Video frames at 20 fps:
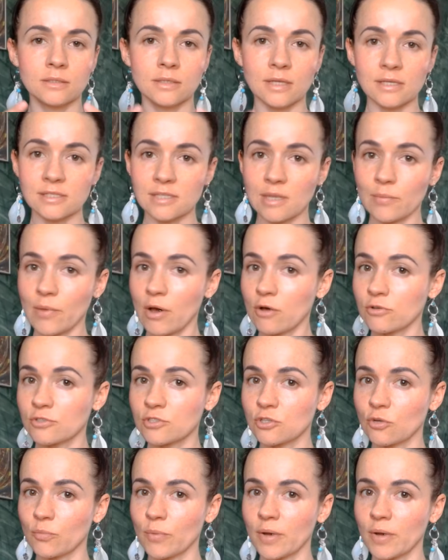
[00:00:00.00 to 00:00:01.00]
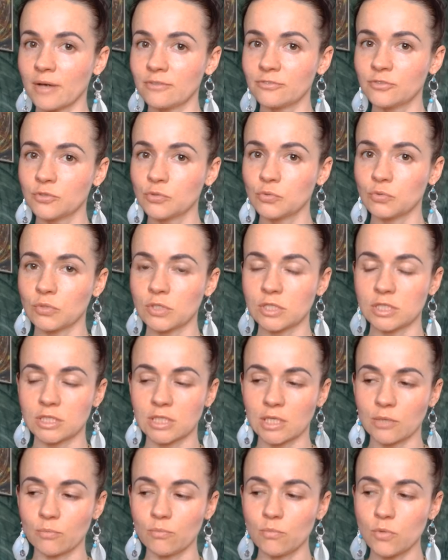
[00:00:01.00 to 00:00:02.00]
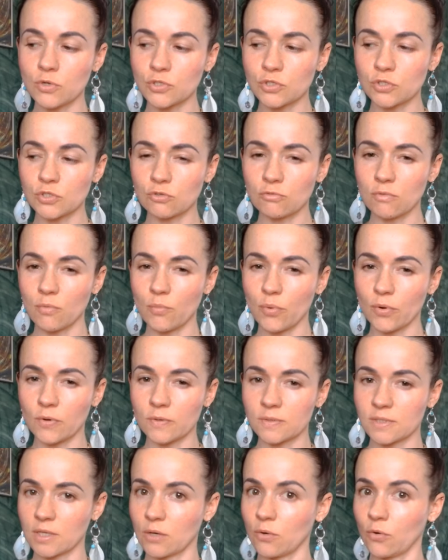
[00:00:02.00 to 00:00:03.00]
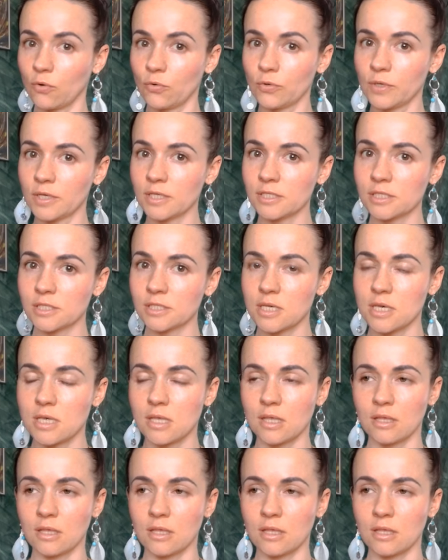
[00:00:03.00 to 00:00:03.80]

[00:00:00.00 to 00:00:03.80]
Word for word: ta sama osoba, w której się tak mocno, głęboko zakochujesz,